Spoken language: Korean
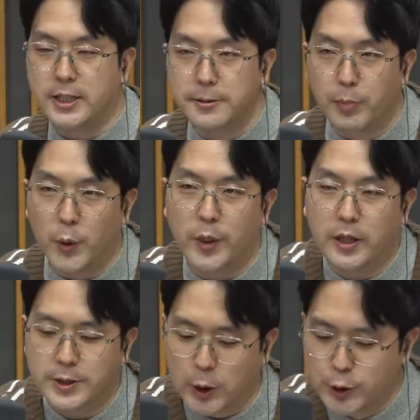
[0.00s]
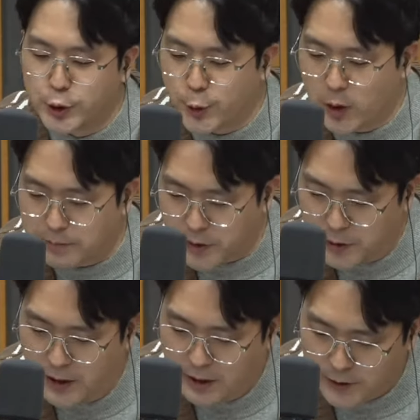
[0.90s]
근본 전주로
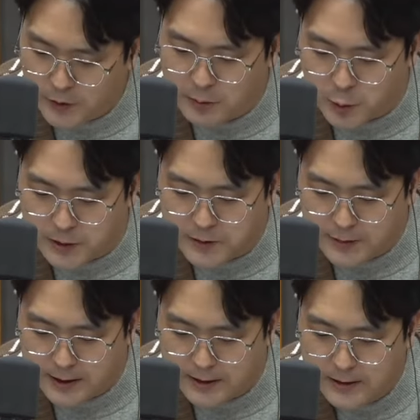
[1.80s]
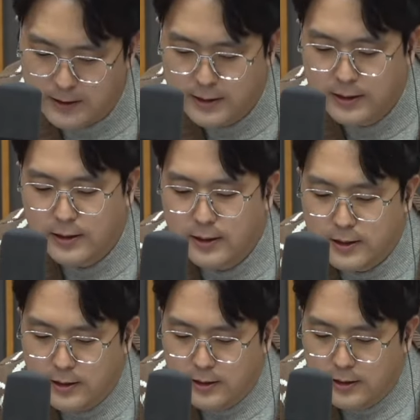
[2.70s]
한번 떠나보겠습니다.
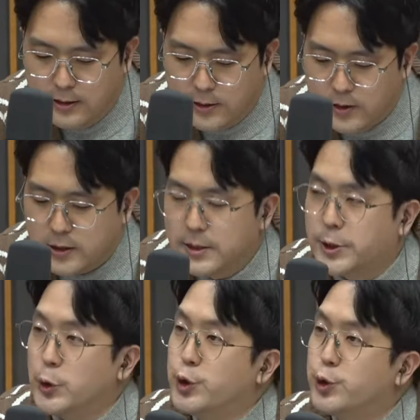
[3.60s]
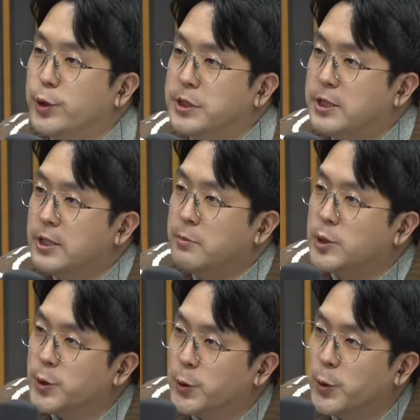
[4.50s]
저는 사실 전주
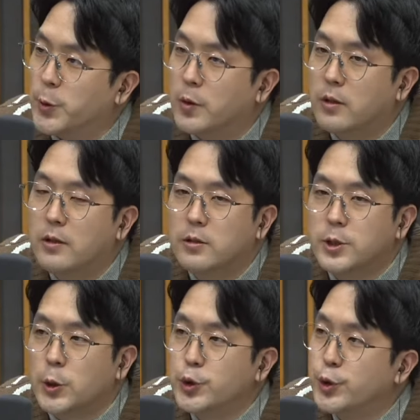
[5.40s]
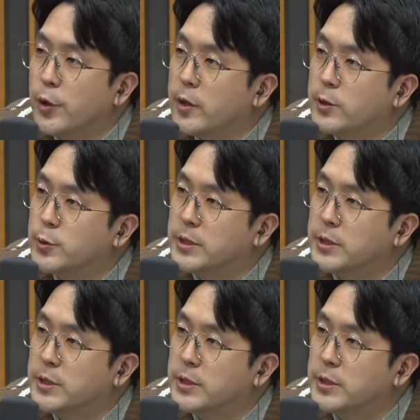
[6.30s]
이씨이면서도 전주 여행을 좀